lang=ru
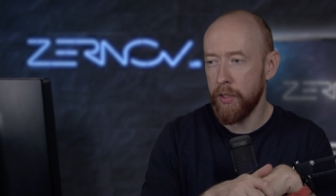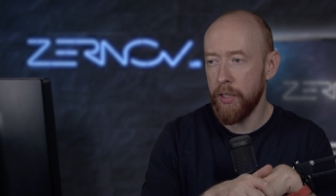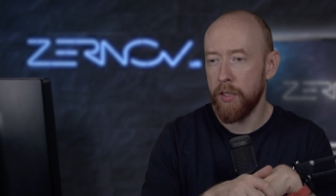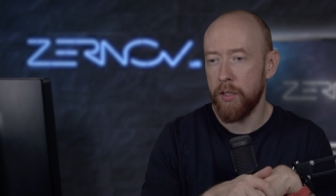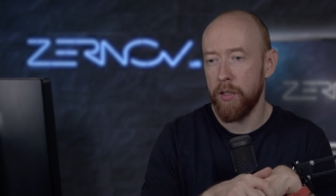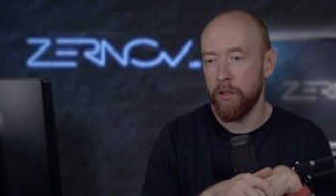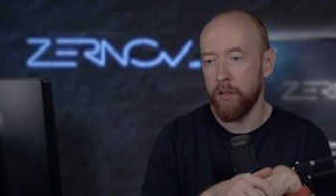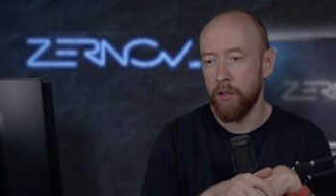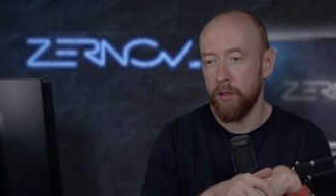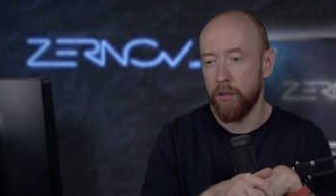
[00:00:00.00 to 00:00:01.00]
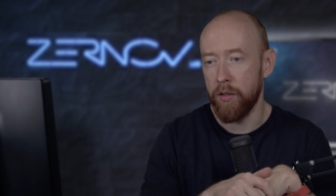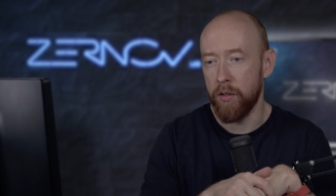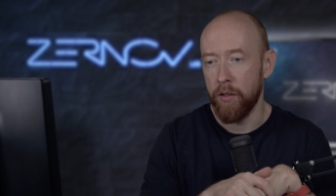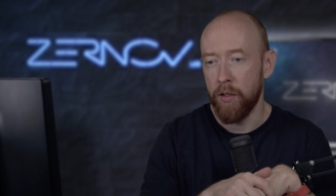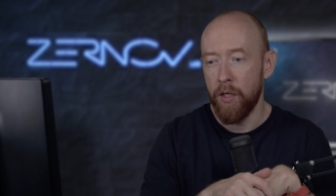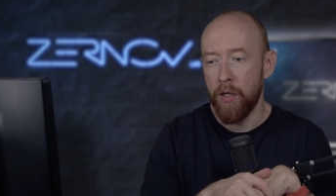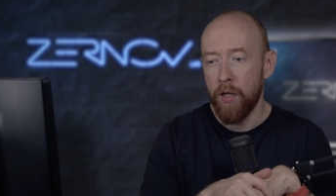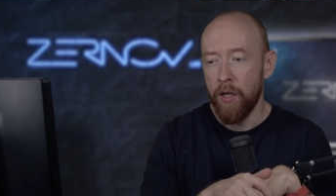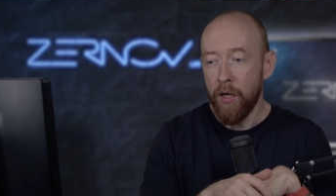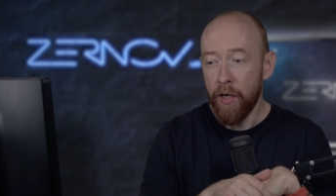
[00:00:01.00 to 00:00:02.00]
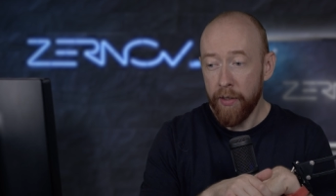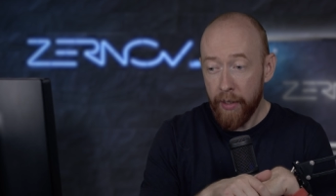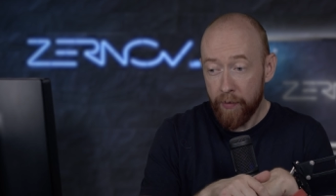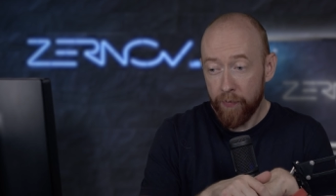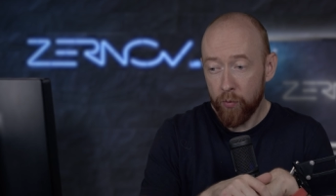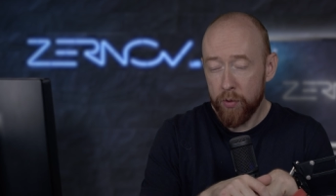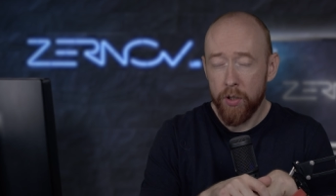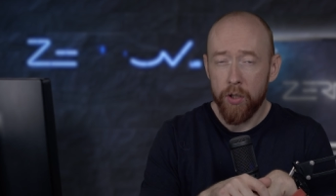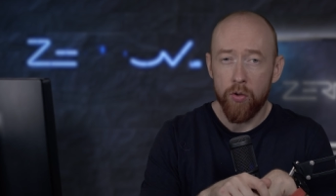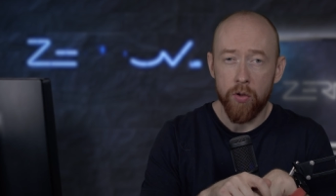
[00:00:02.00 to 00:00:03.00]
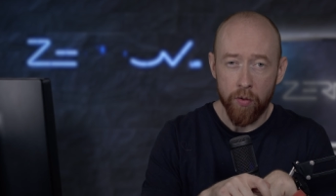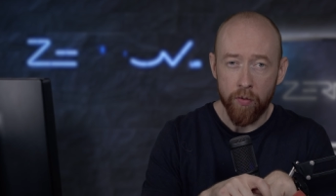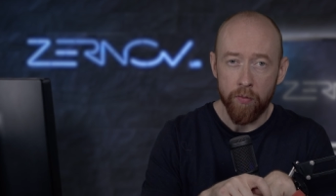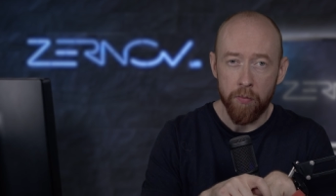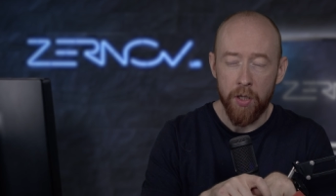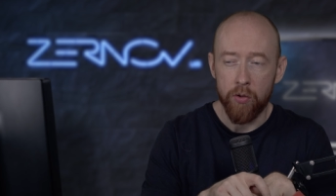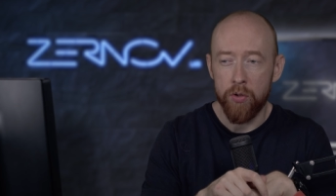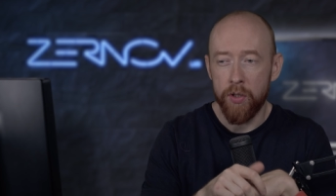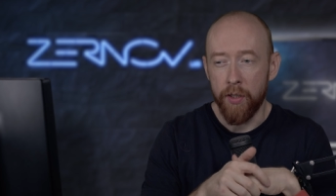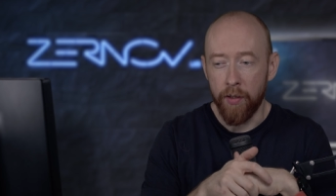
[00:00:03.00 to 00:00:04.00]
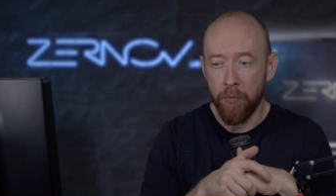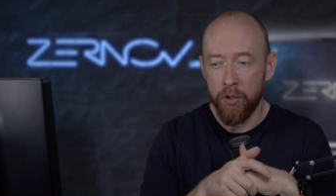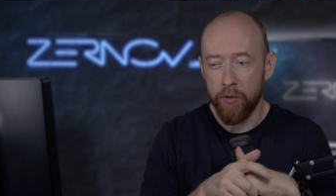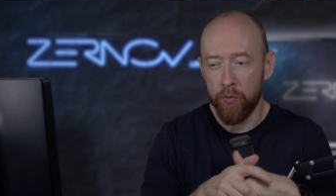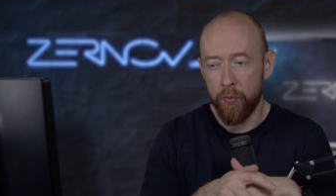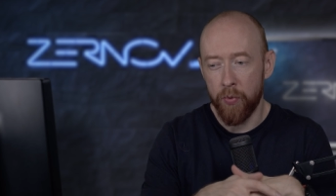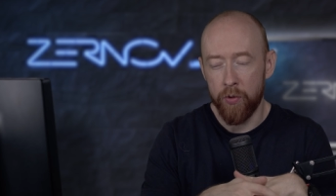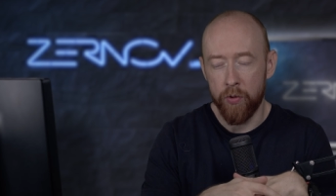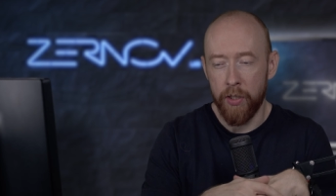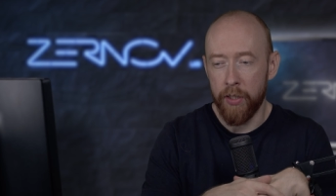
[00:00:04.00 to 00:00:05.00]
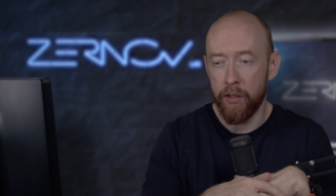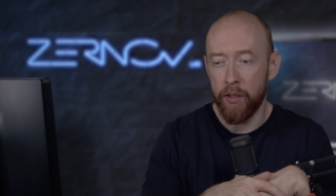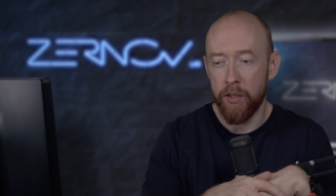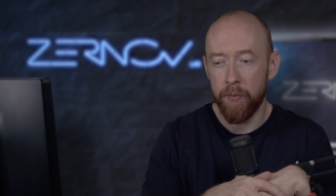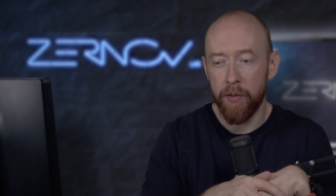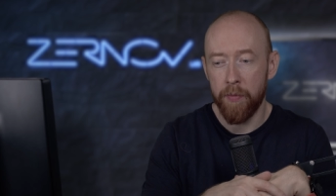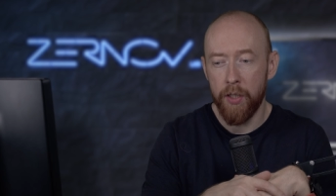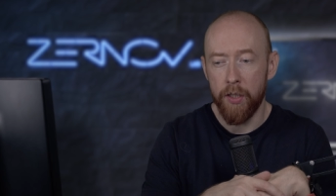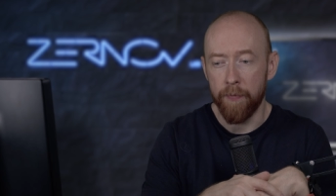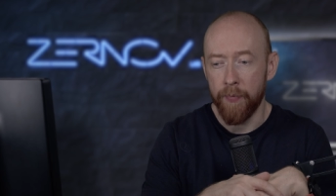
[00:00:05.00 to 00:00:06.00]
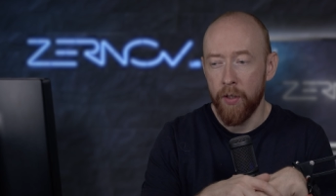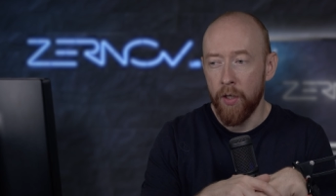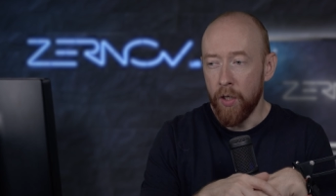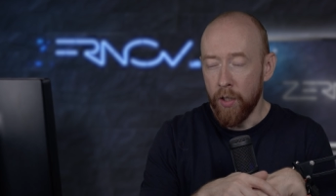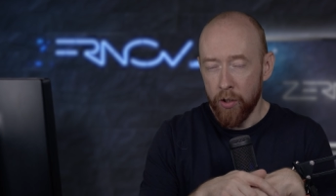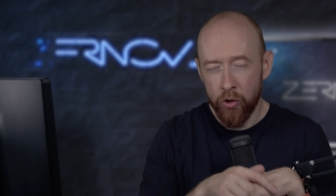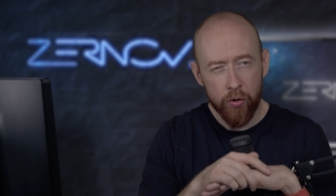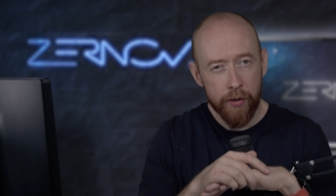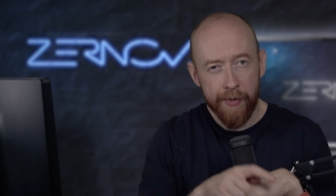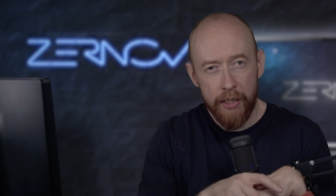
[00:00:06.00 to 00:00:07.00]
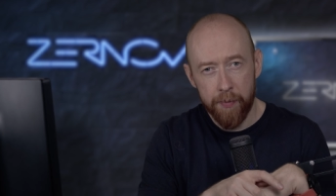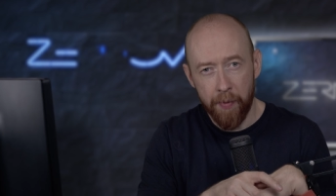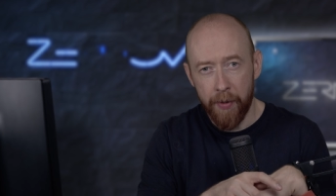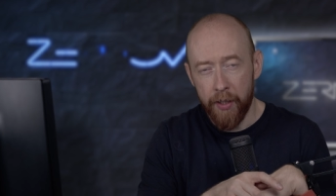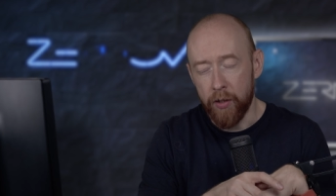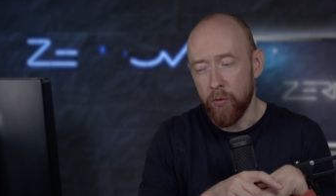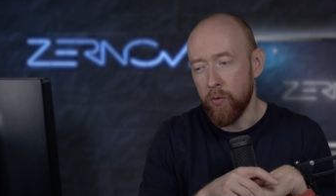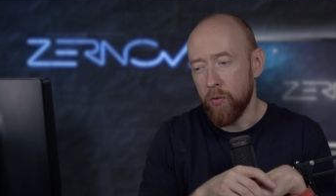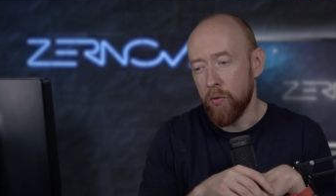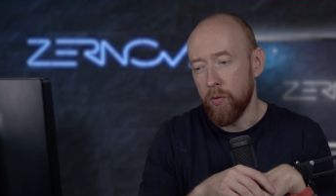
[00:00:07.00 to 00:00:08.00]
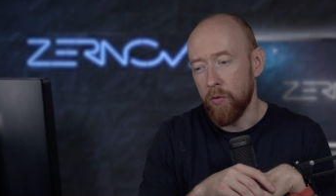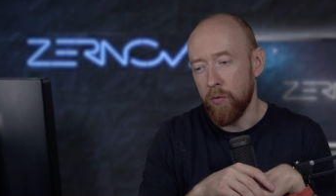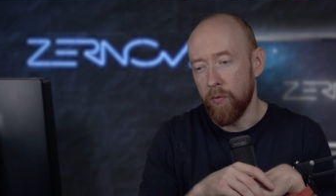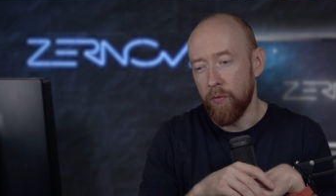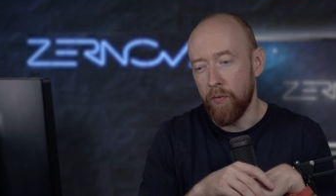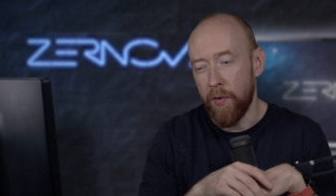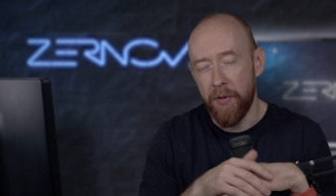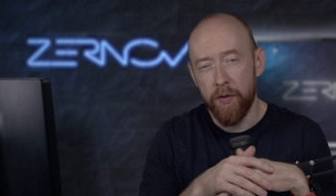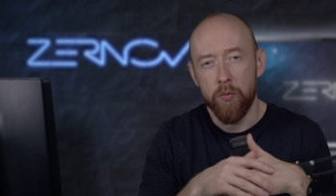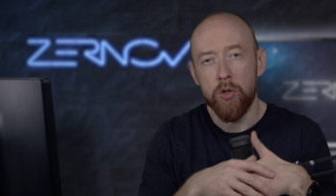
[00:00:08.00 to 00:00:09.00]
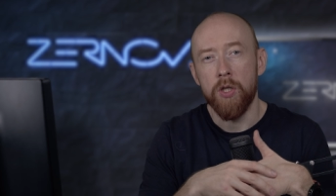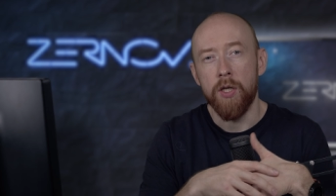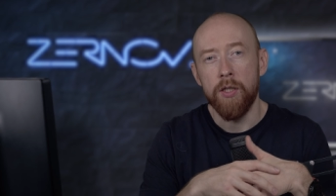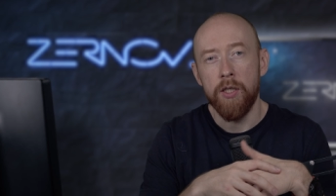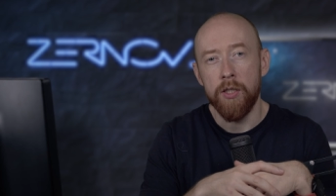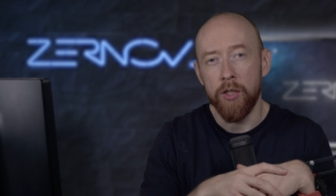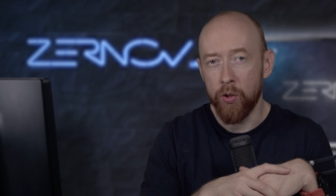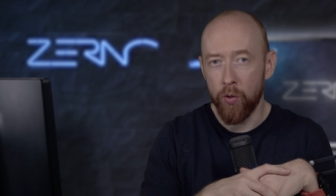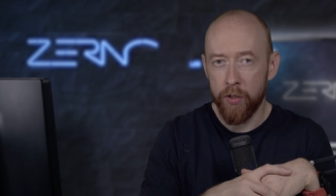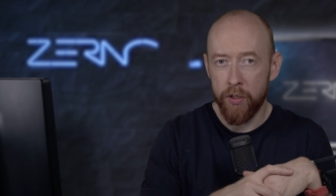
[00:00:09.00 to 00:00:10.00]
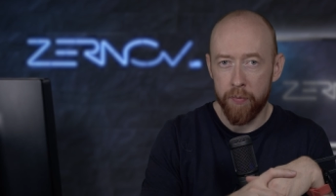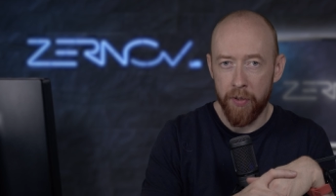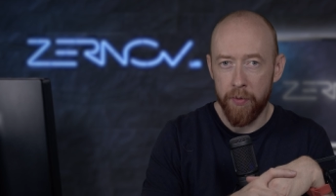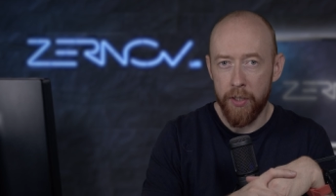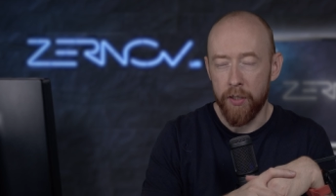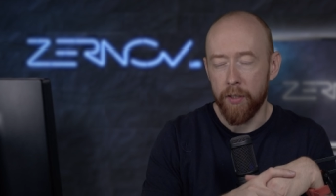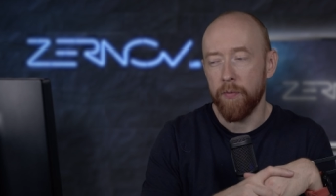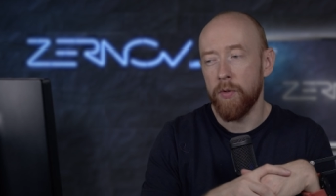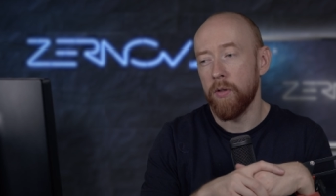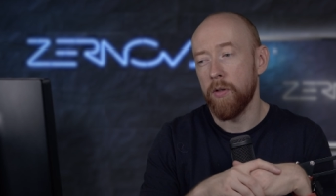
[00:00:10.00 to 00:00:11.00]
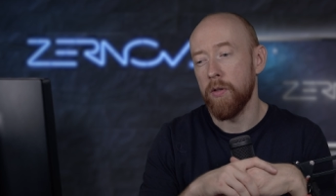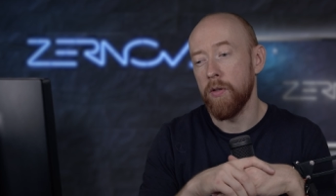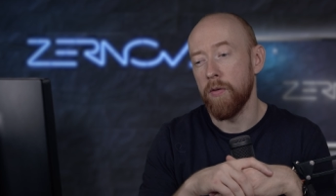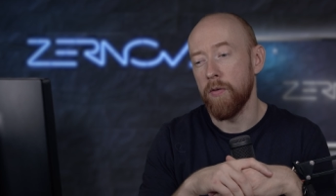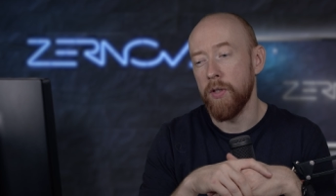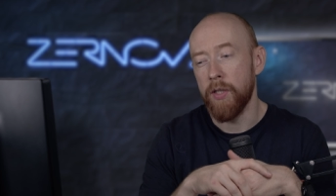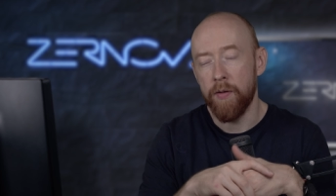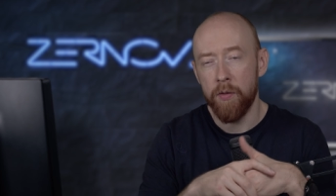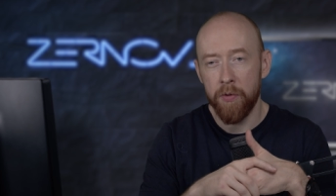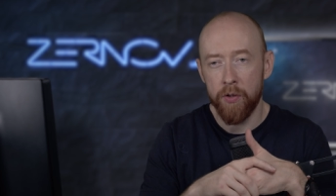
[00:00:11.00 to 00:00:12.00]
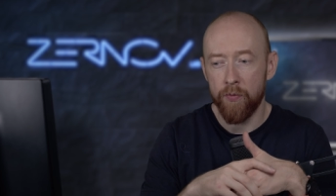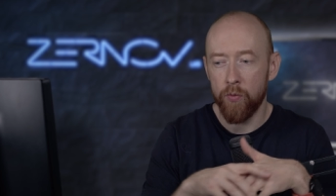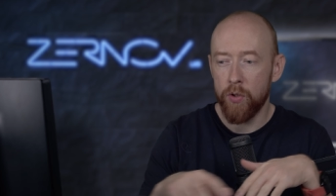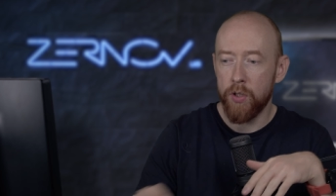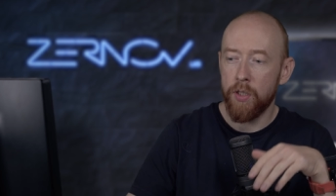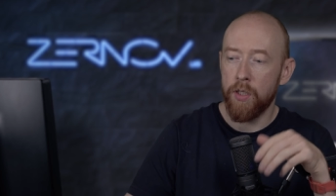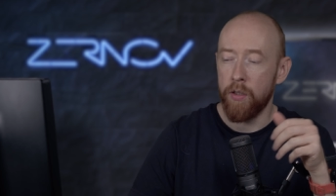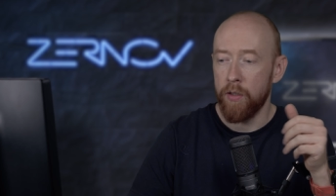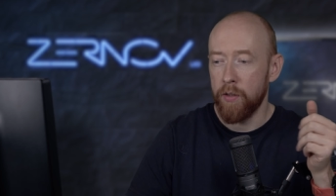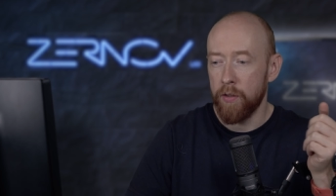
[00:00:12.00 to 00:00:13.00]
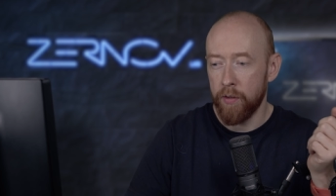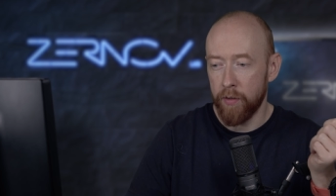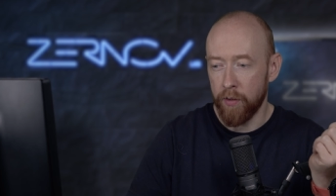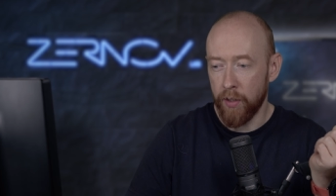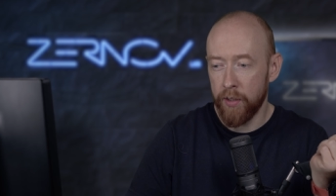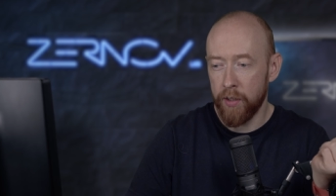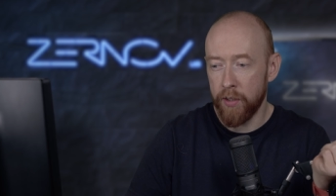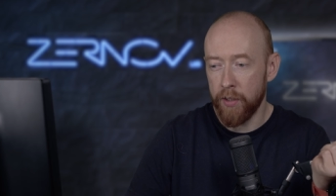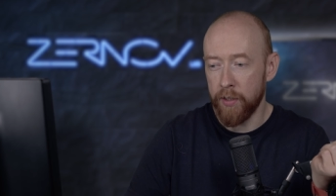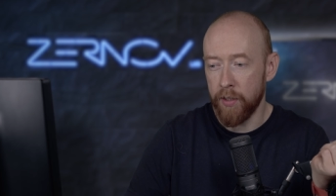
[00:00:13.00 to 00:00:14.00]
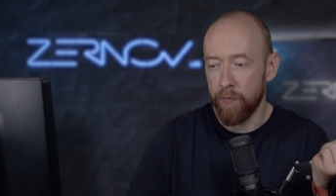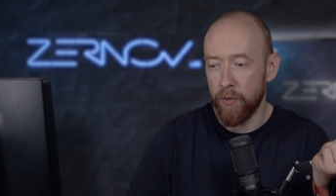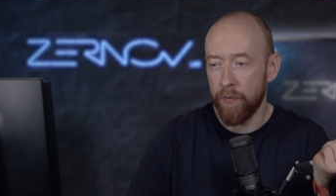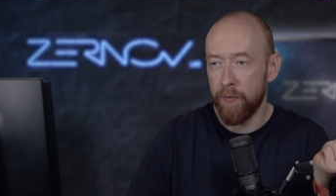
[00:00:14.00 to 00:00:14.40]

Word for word: есть э, ряд функций, о которых мало кто знает. Обычно его используют для рендера из премьера. Но давайте по порядку. Во-первых, можно рендерить не только из премьера. Э, недавно появилась функция рендерить из After